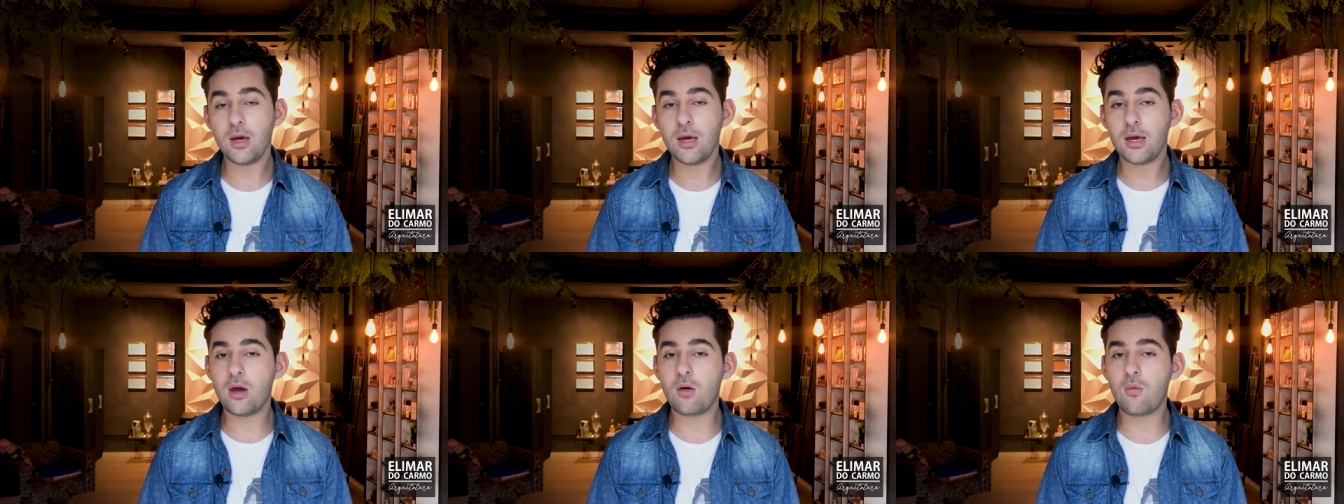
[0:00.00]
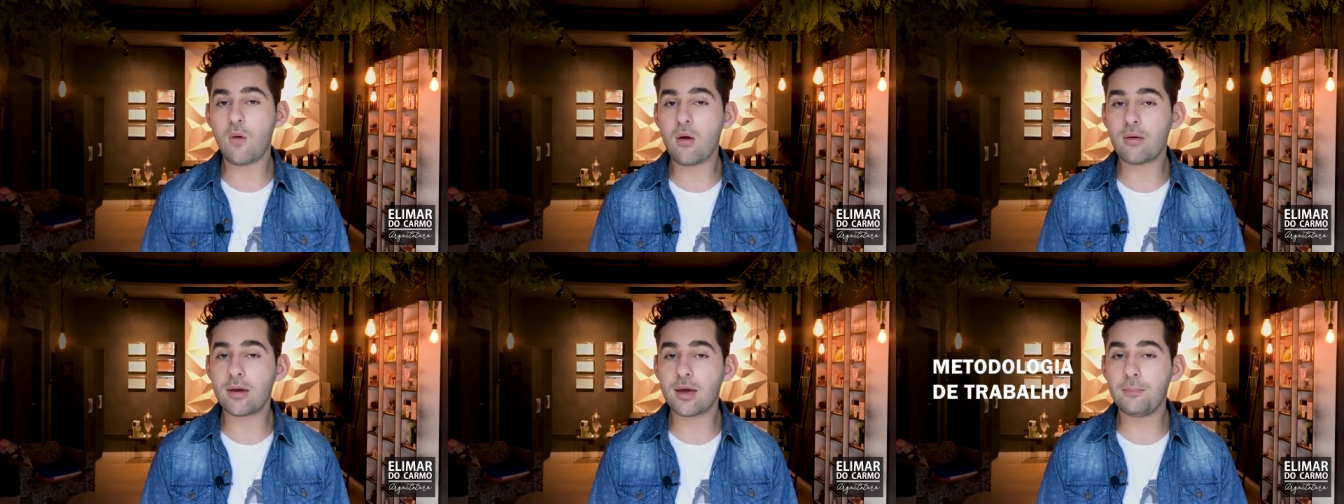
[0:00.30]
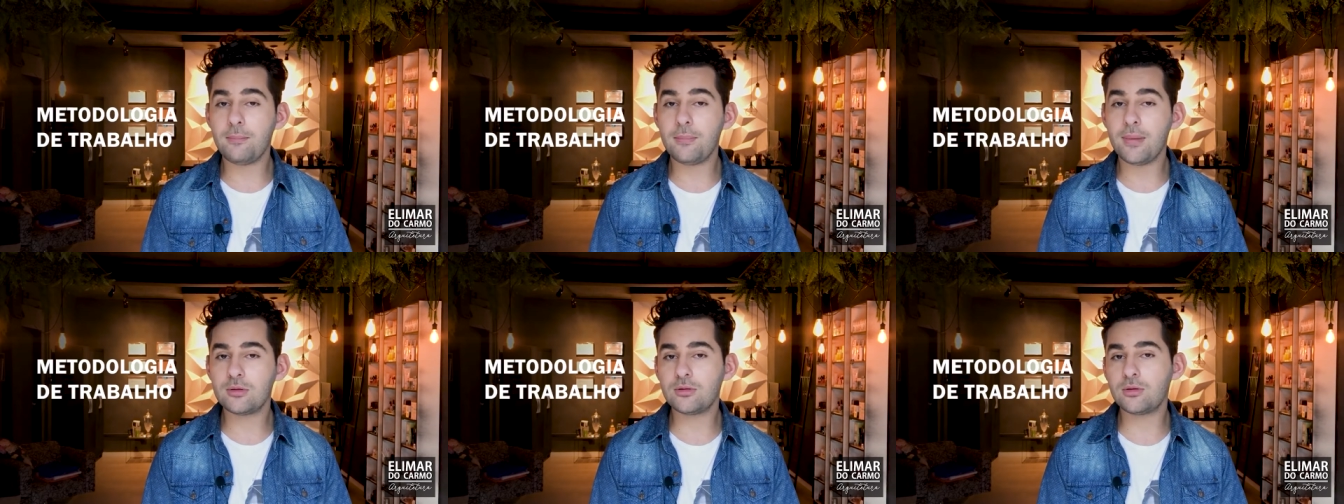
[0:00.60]
e qual que é a
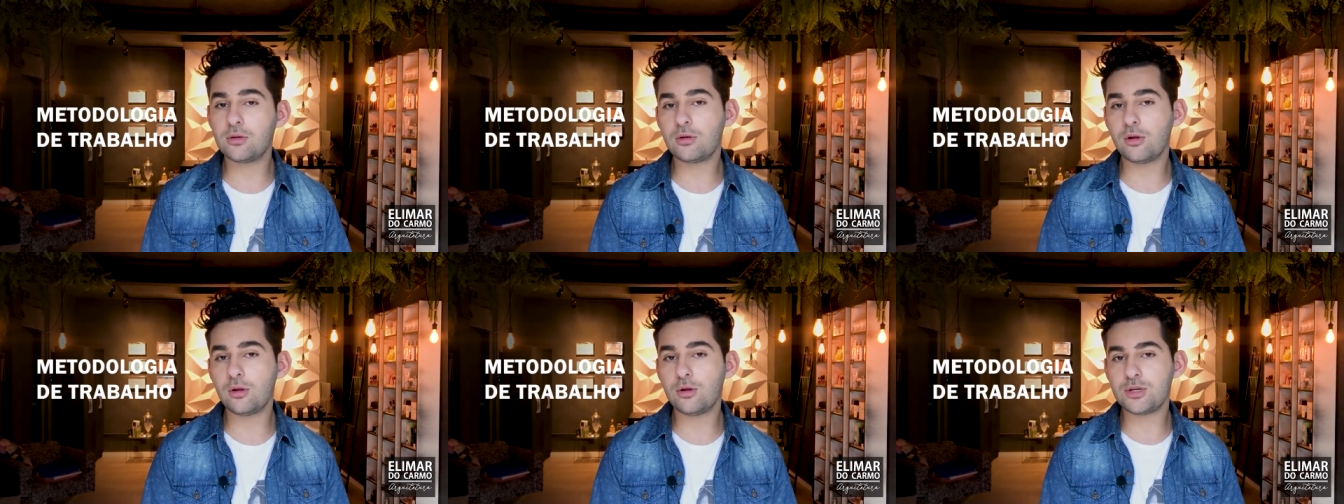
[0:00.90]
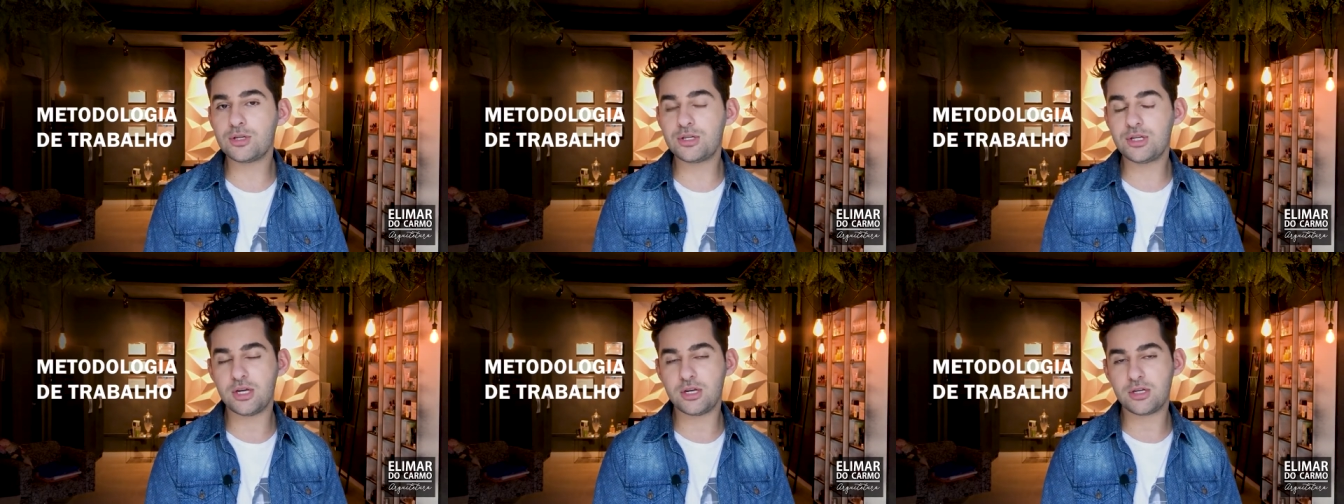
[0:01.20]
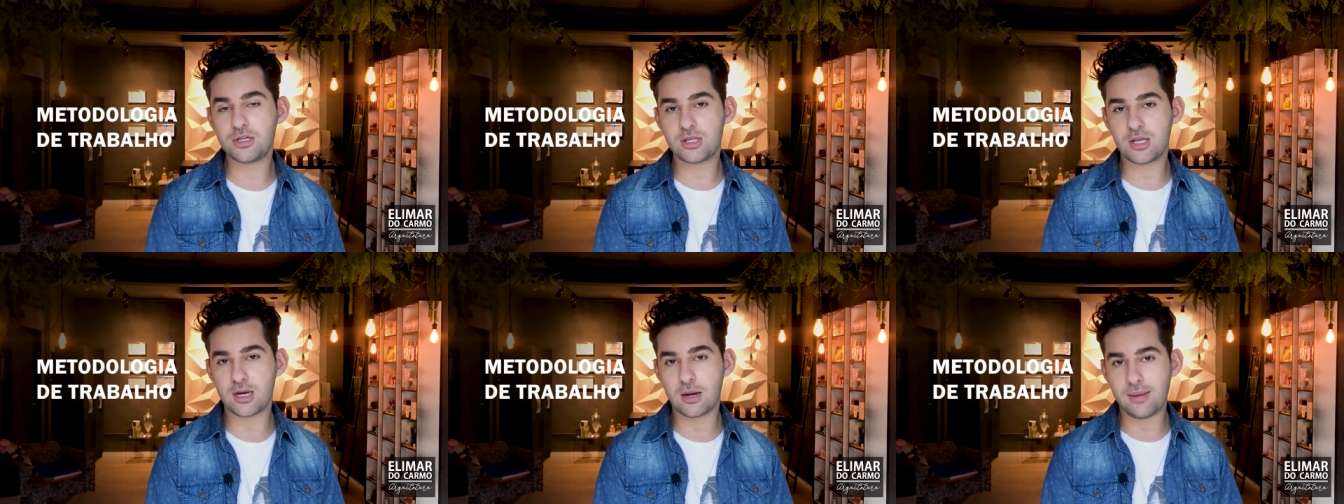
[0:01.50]
metodologia
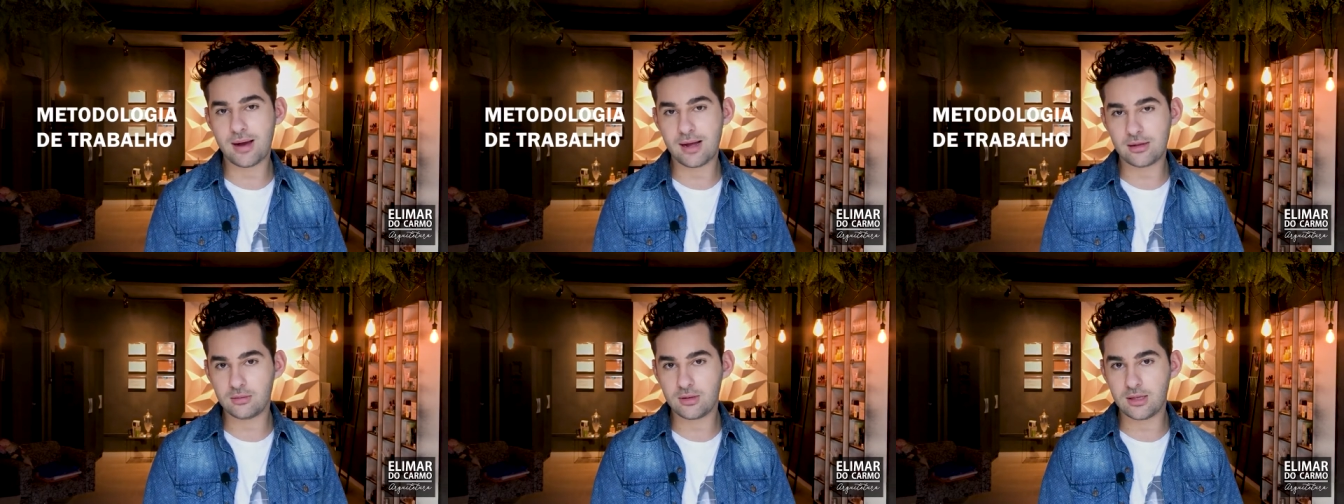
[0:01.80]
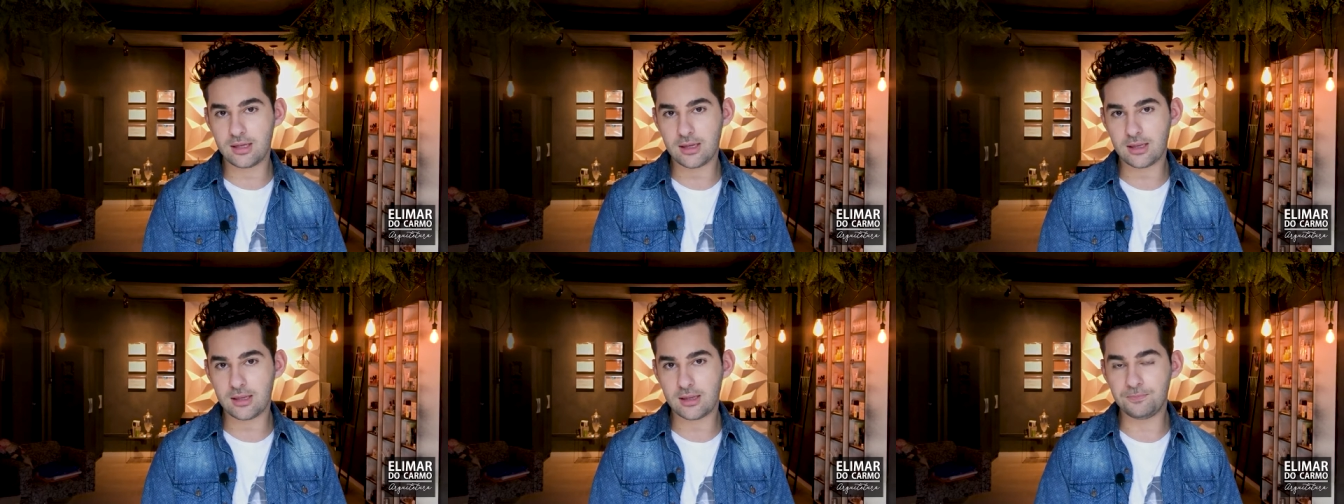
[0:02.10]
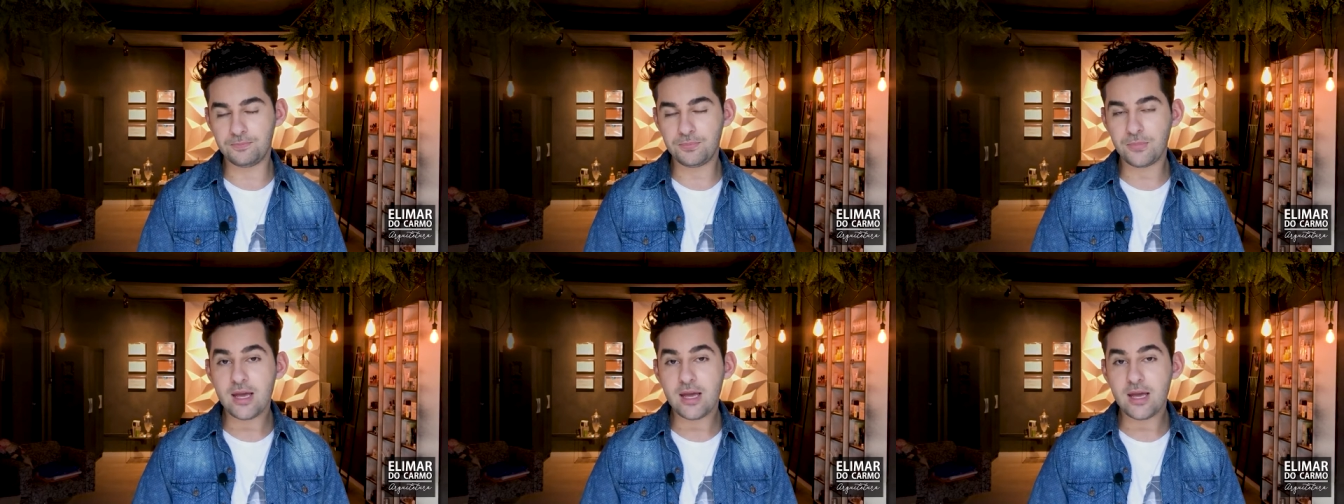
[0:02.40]
de trabalho dele.